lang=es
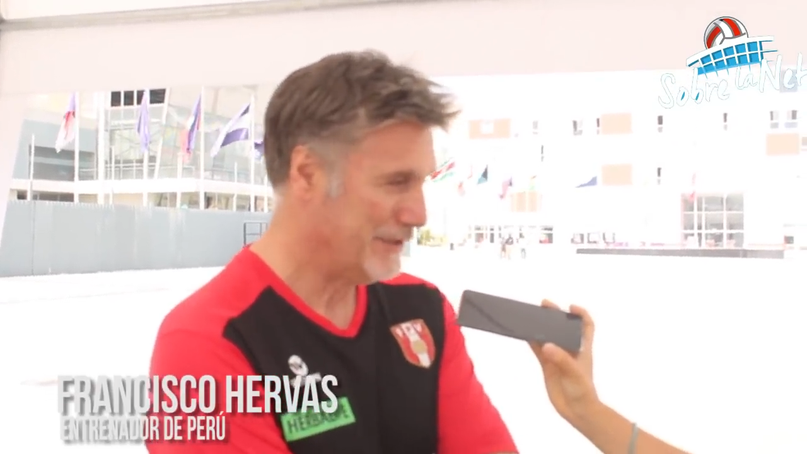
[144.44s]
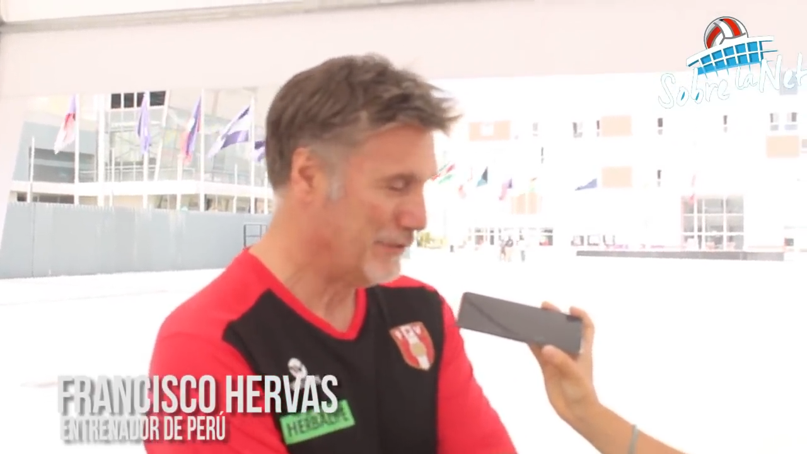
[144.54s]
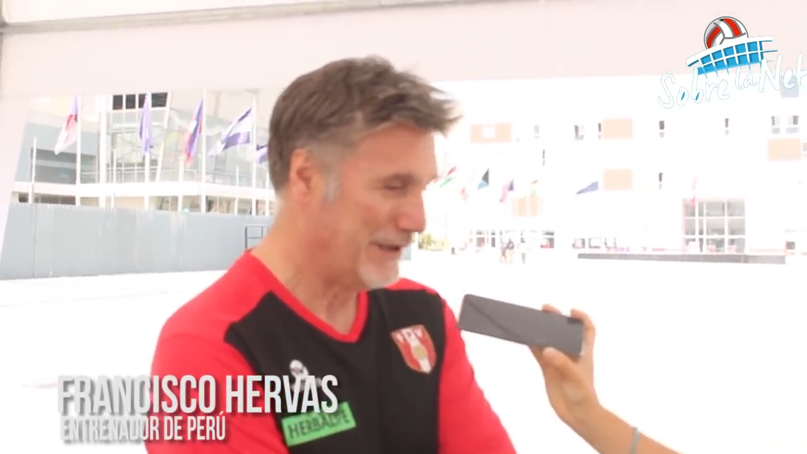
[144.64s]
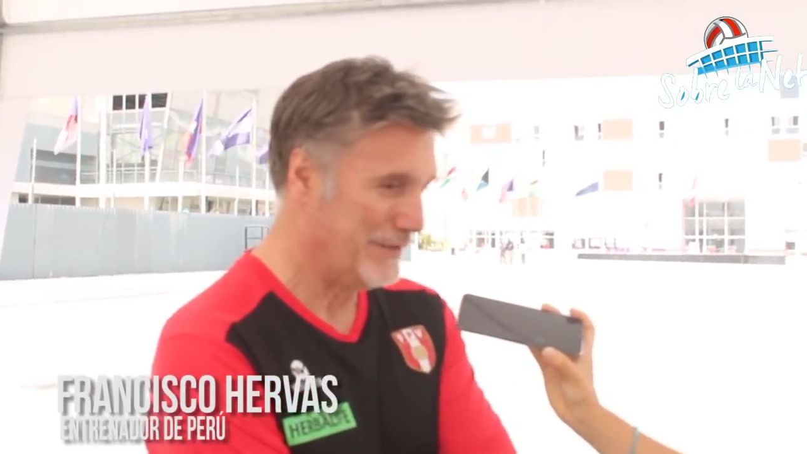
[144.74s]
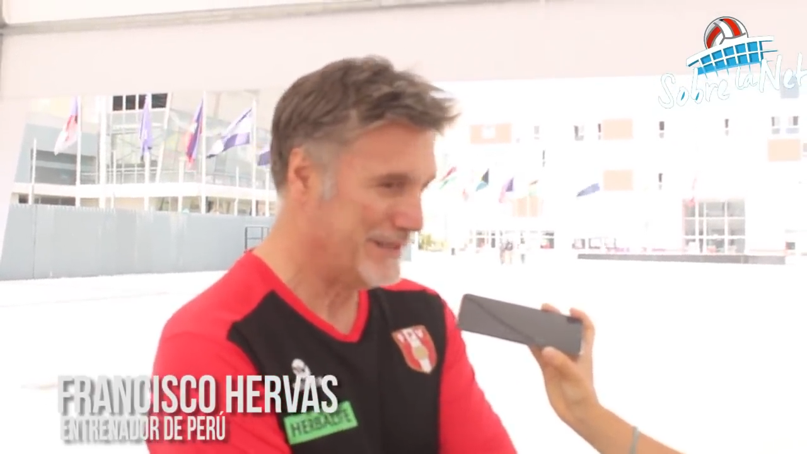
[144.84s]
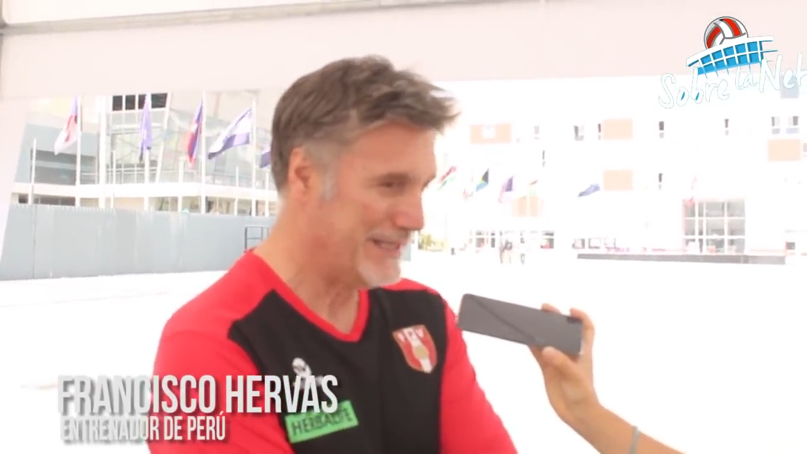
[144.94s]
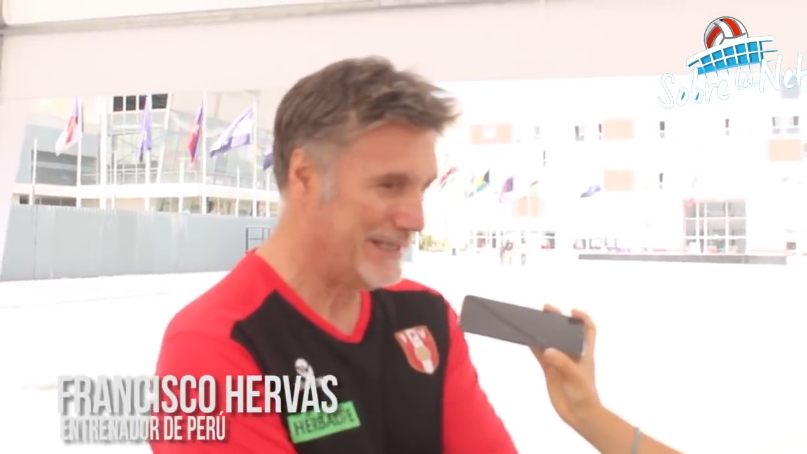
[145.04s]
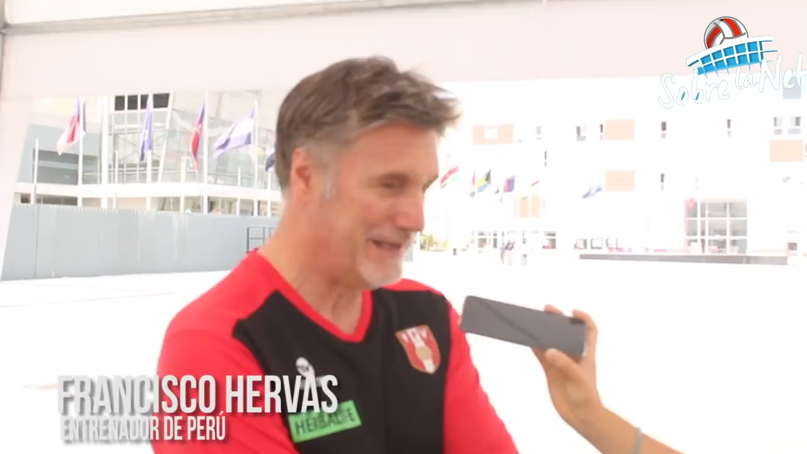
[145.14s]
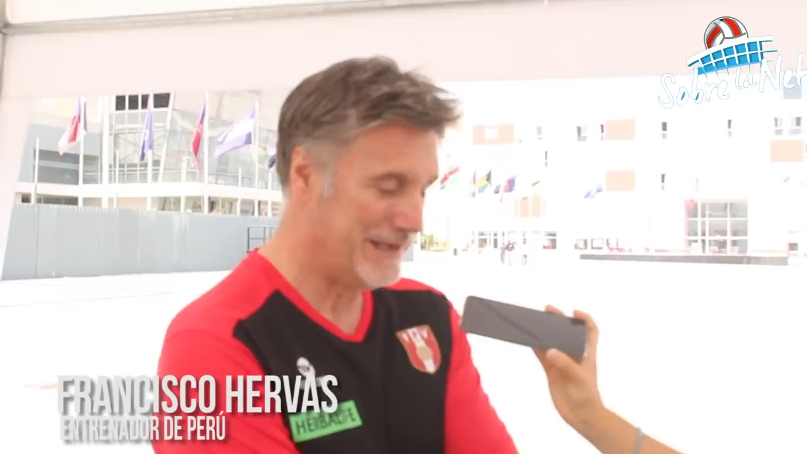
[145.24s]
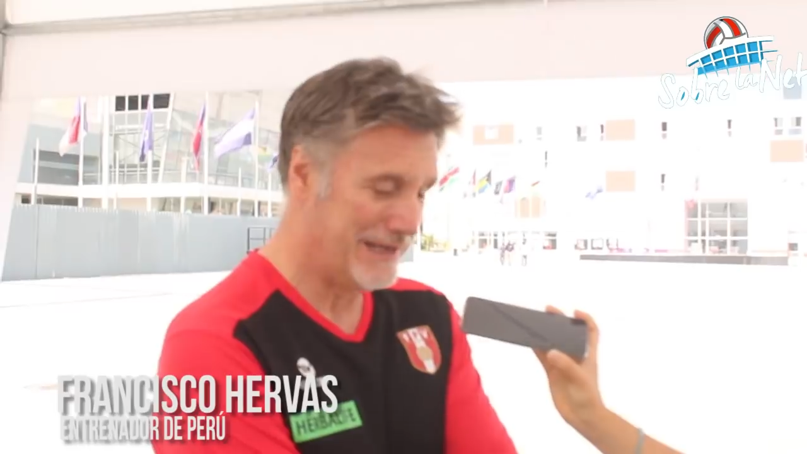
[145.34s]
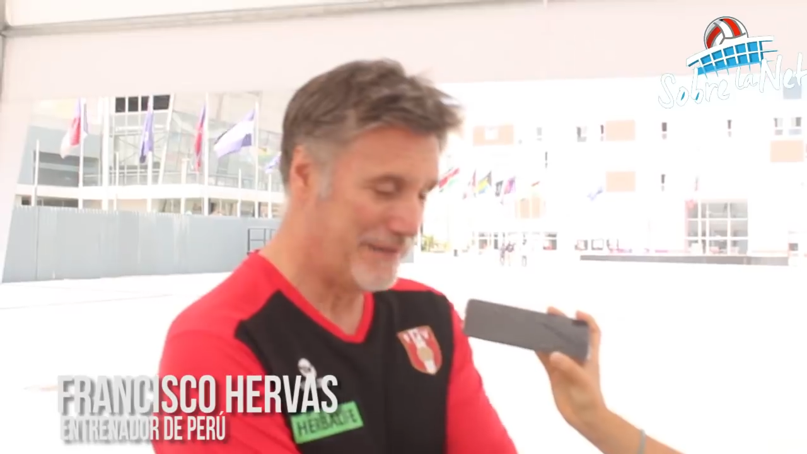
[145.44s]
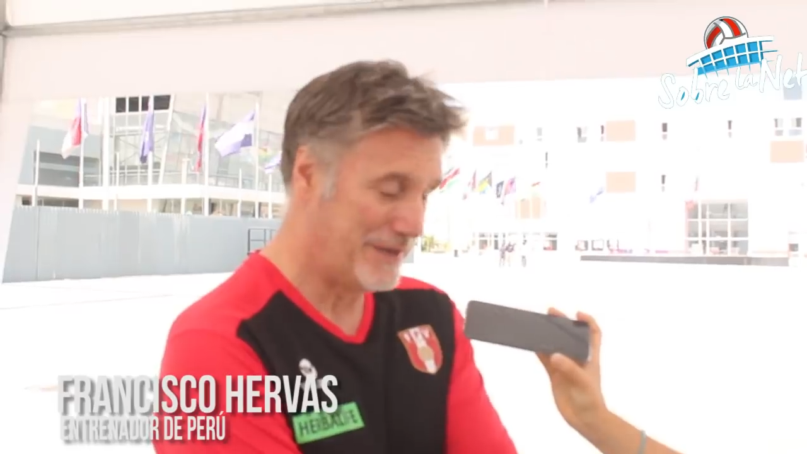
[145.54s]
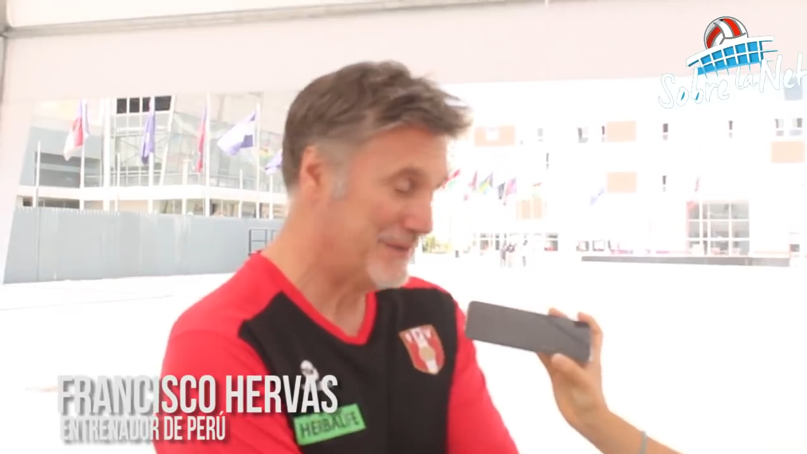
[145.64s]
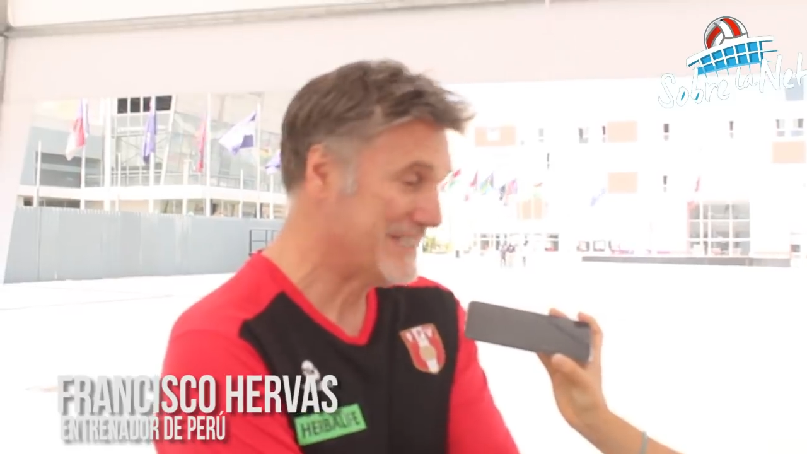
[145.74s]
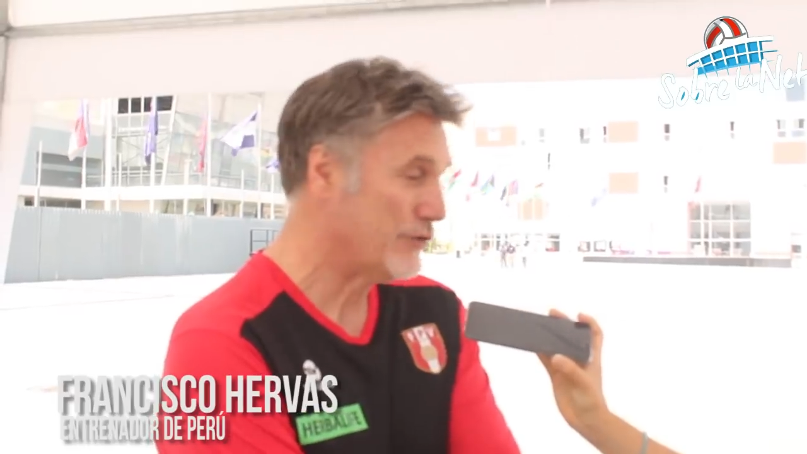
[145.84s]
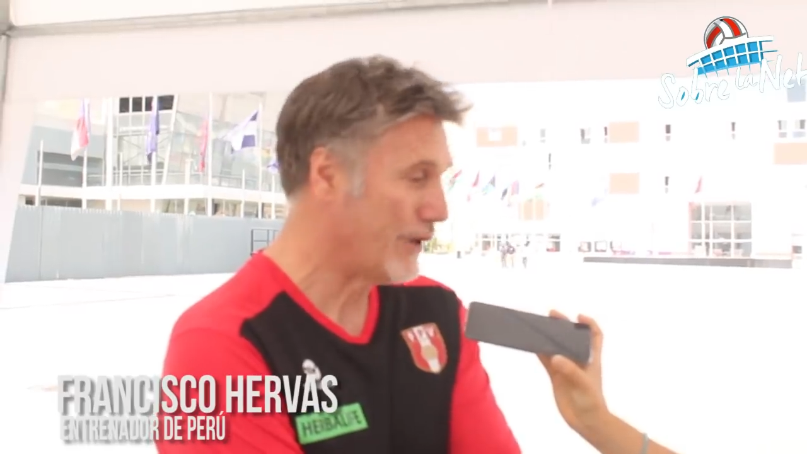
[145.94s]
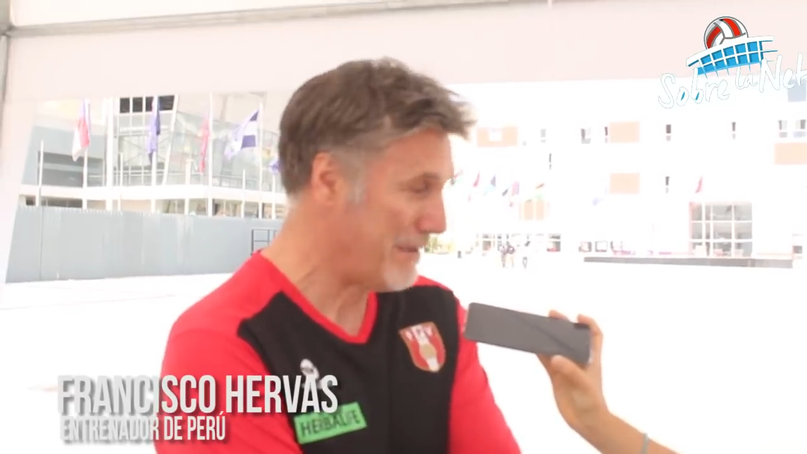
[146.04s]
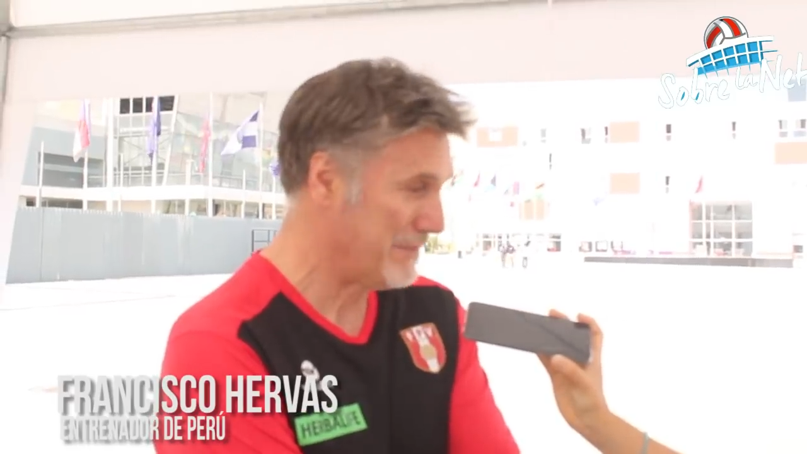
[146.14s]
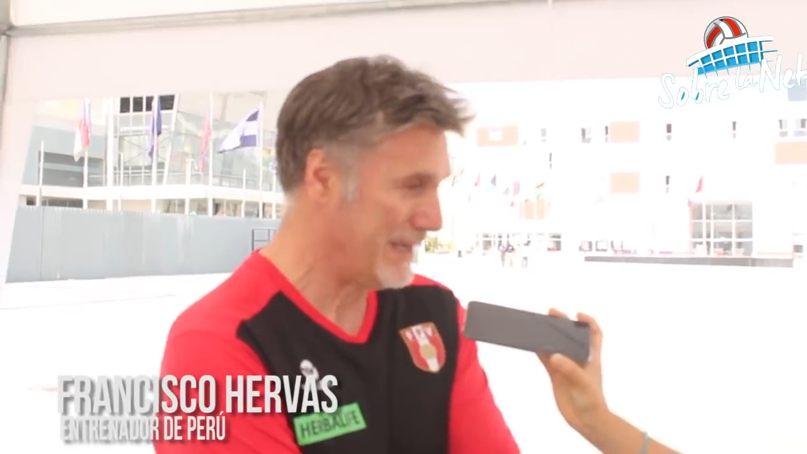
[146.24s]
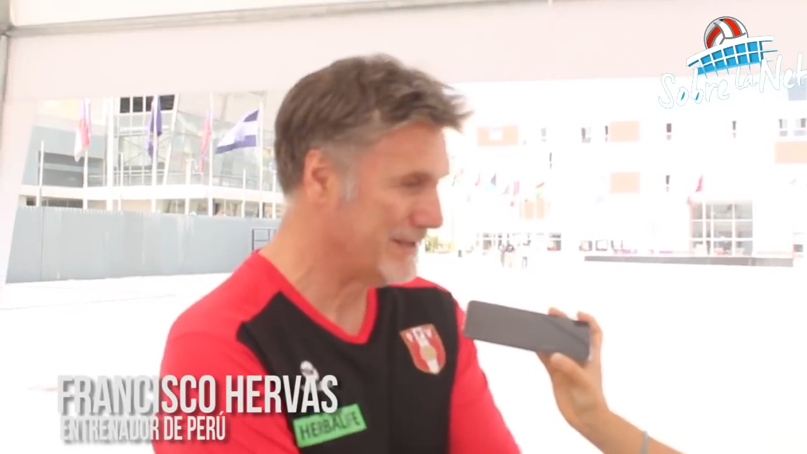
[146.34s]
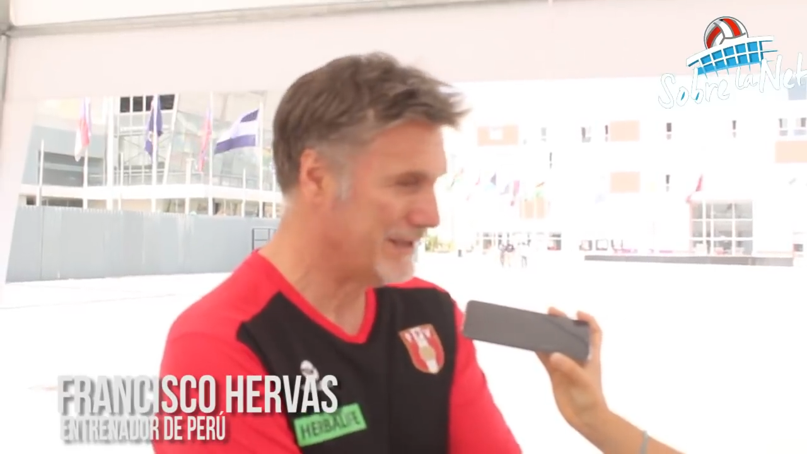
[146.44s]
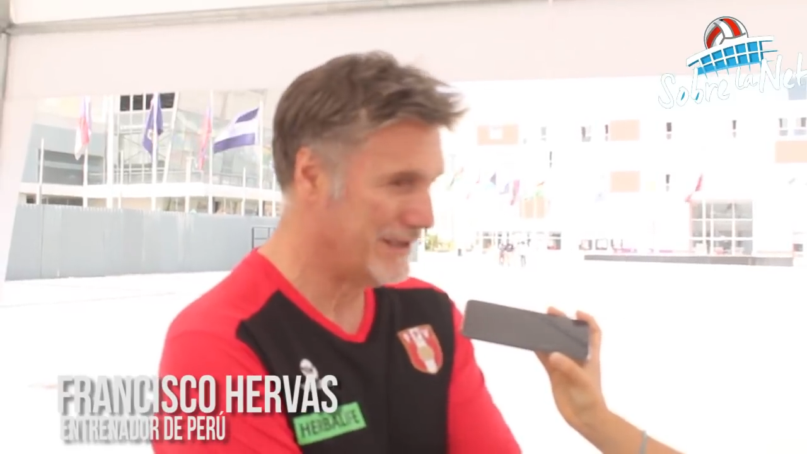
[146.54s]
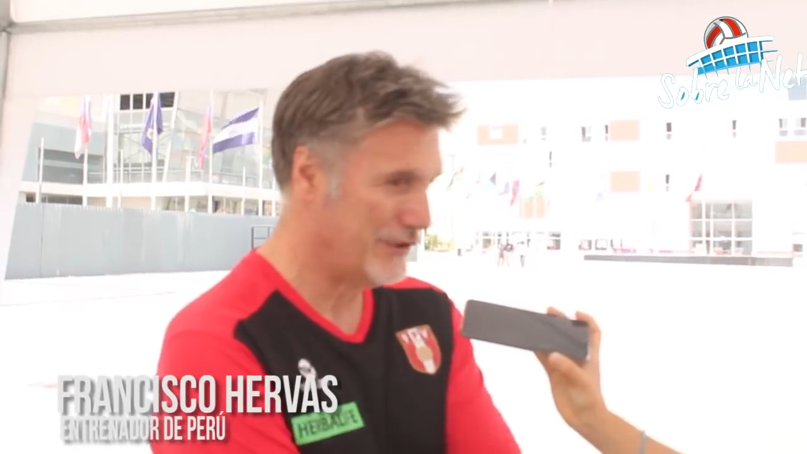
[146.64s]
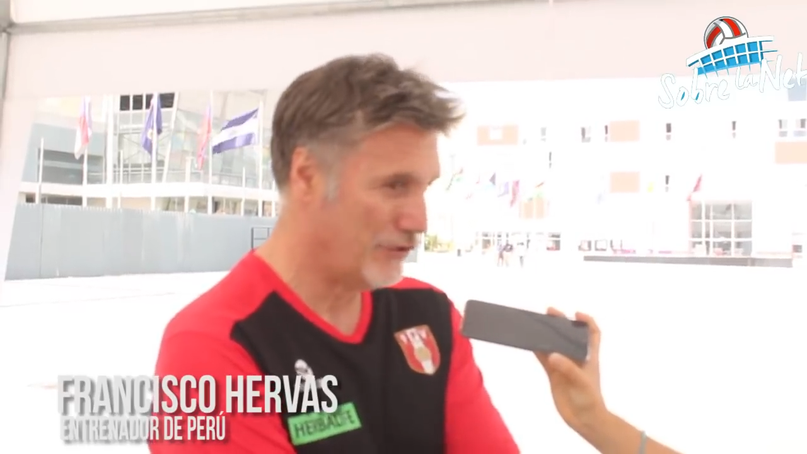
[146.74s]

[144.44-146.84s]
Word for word: Eh, indudablemente la premisa no cambia.